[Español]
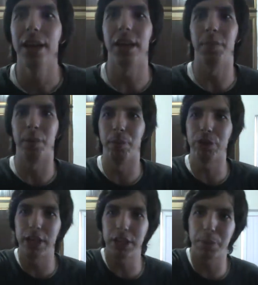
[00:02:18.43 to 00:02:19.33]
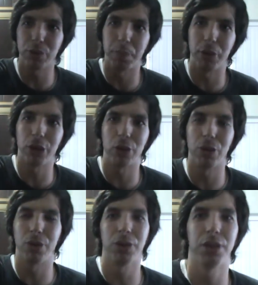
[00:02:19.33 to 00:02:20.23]
Y pues muchas gracias por su apoyo a
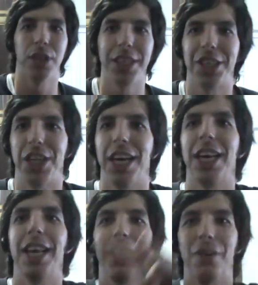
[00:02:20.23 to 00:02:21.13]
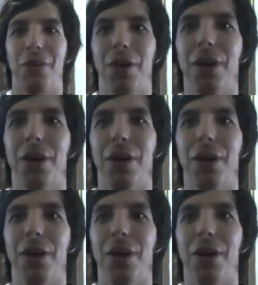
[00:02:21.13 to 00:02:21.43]
todos. Chaggy Lennon.